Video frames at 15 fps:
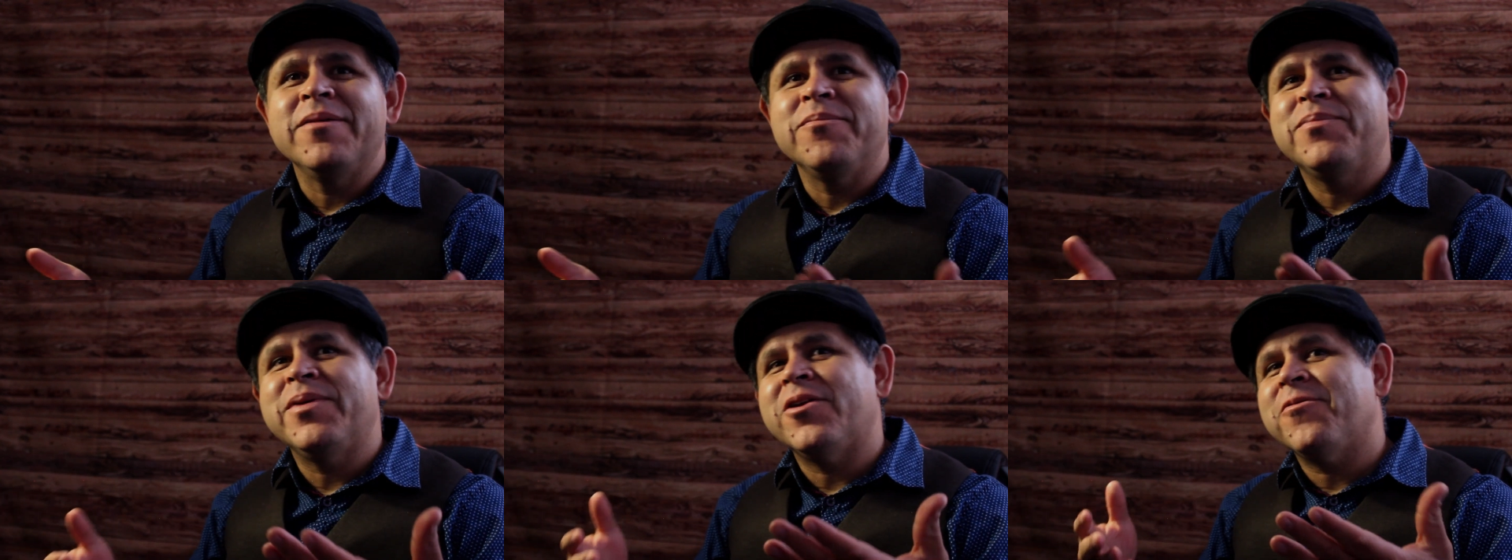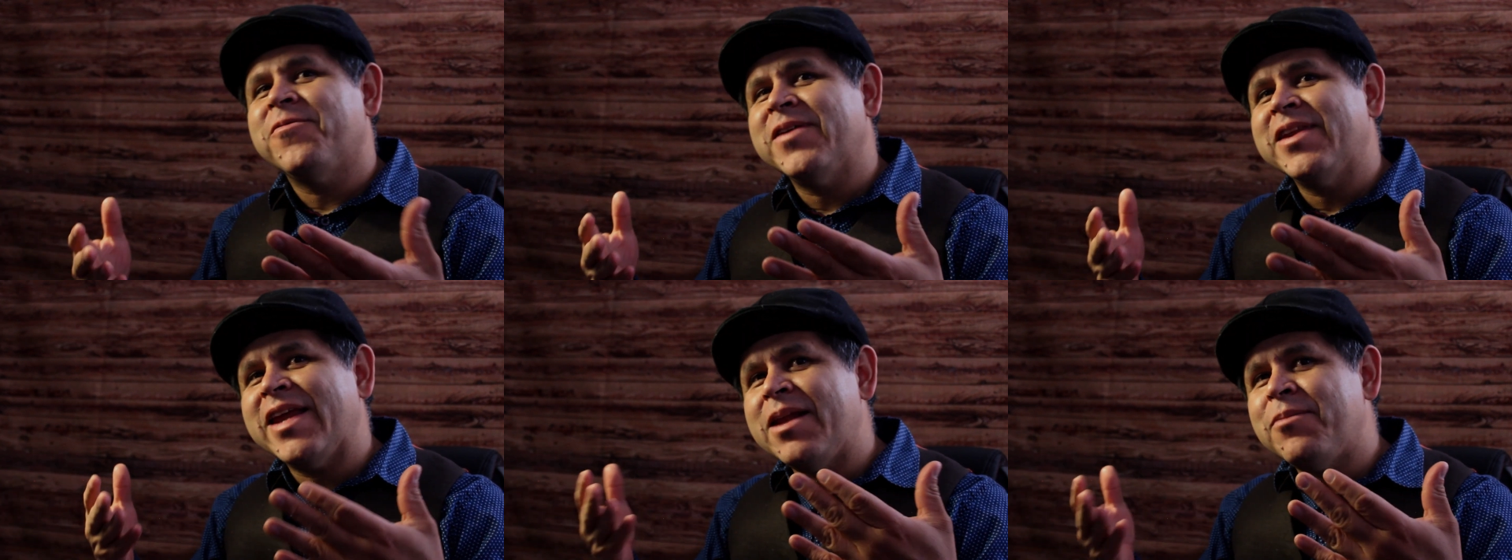pero
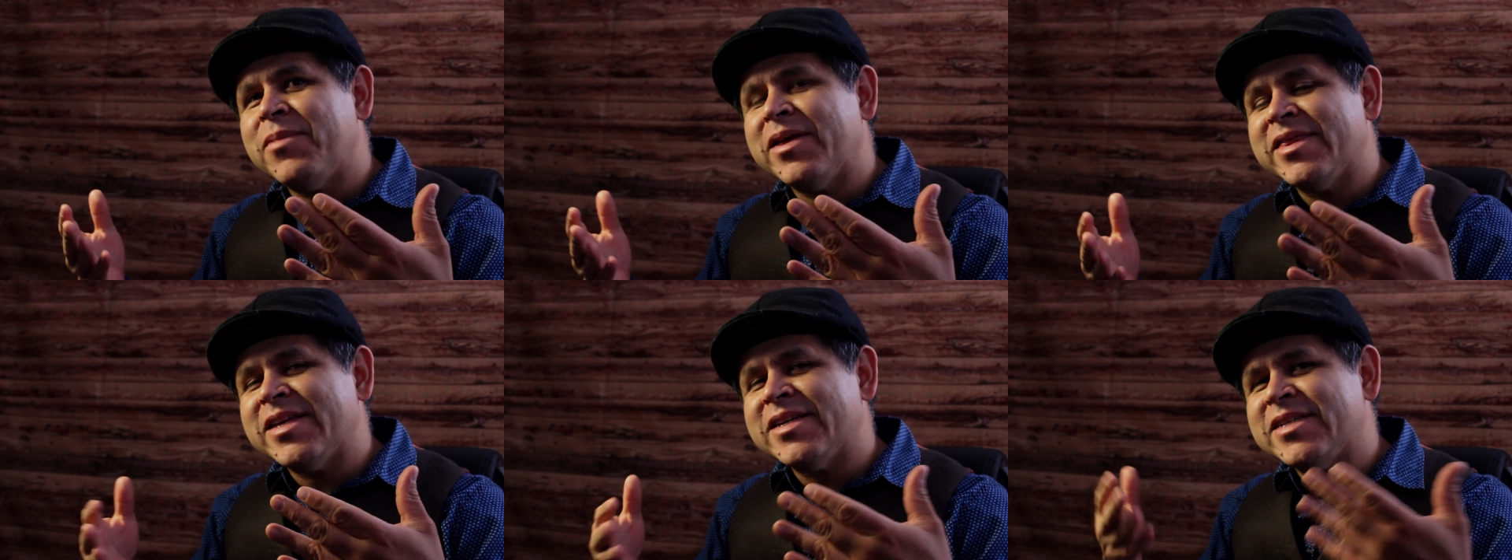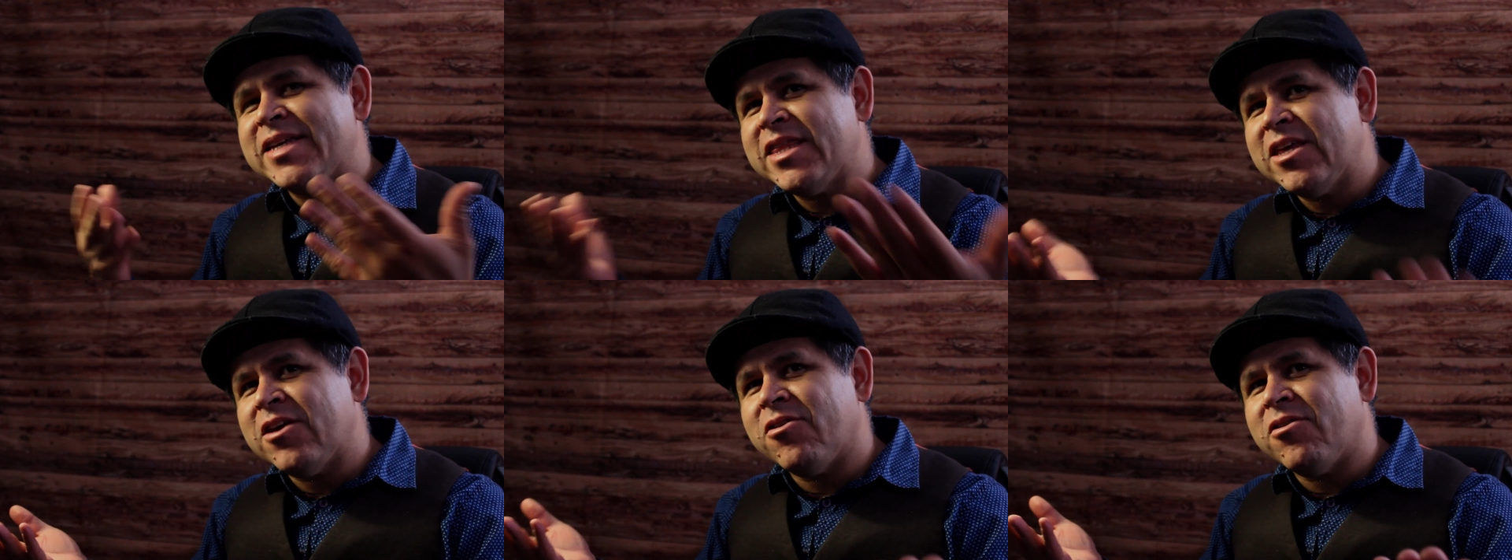finalmente se
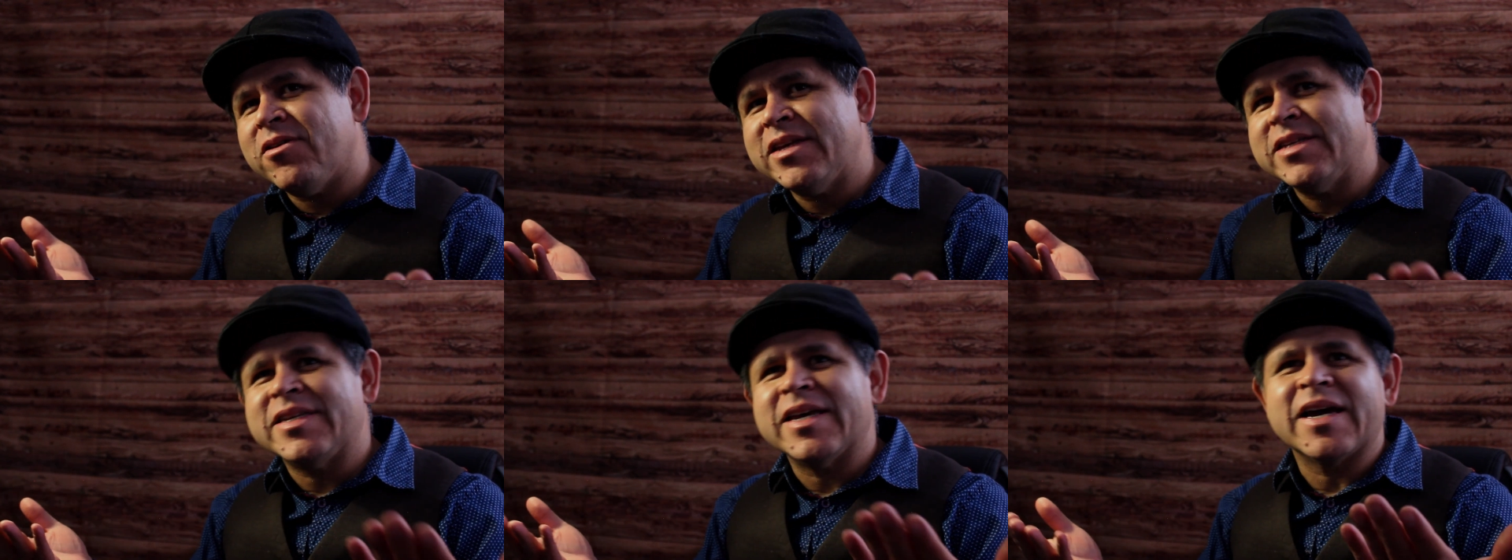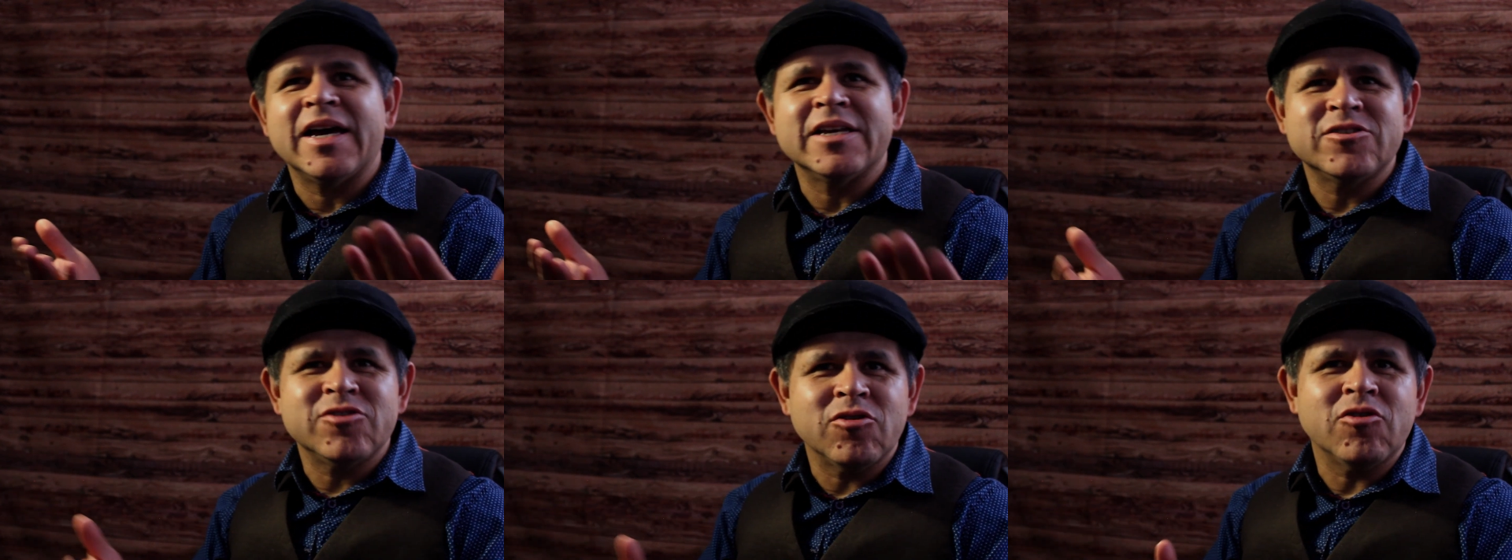dio y se
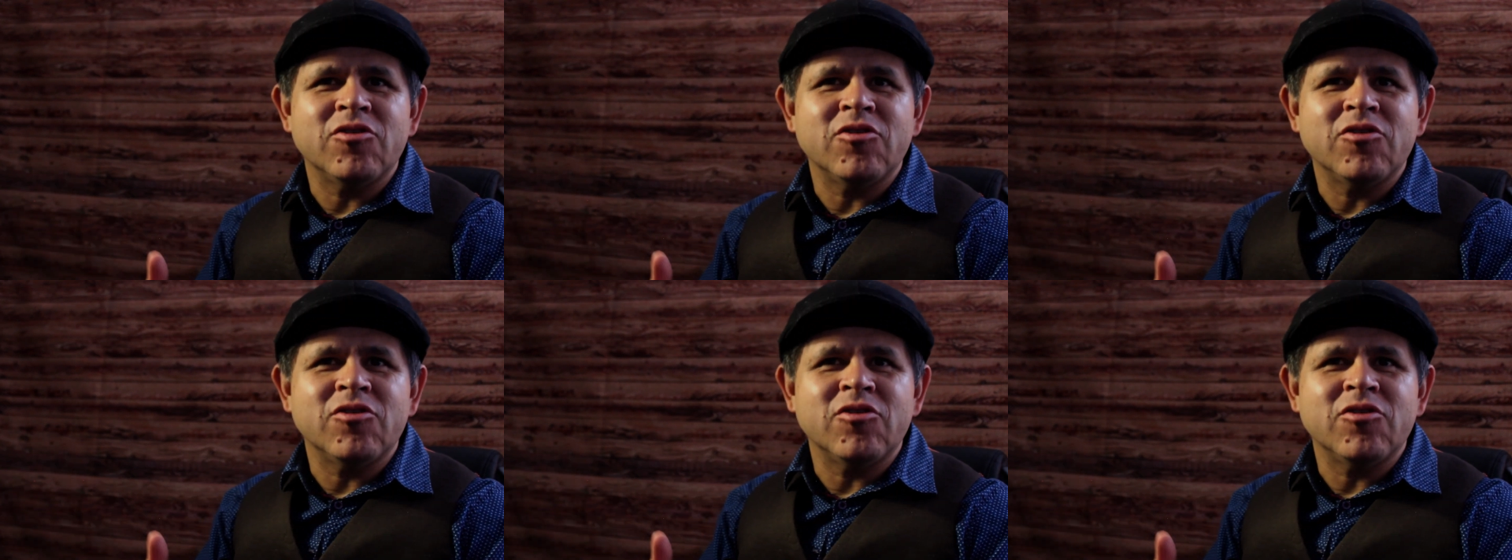casó